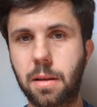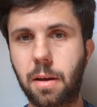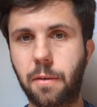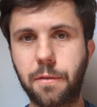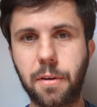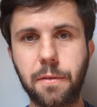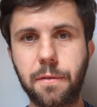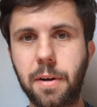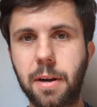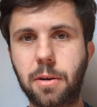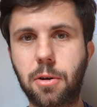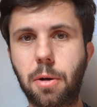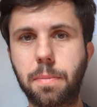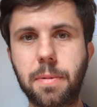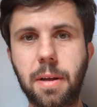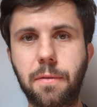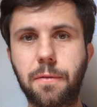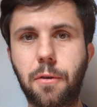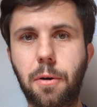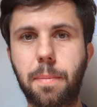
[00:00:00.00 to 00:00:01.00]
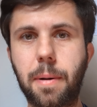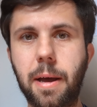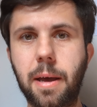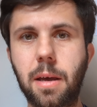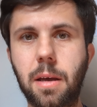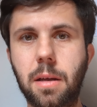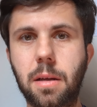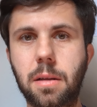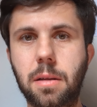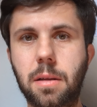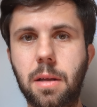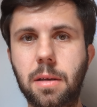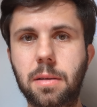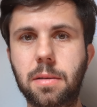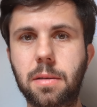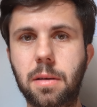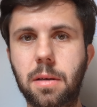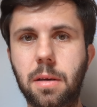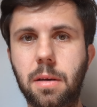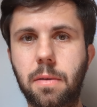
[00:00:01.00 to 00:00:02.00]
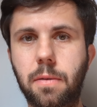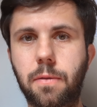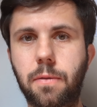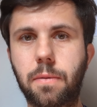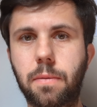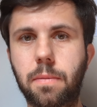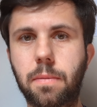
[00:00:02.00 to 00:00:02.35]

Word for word: auf jeden Fall, kommt dann vorbei. Das äh,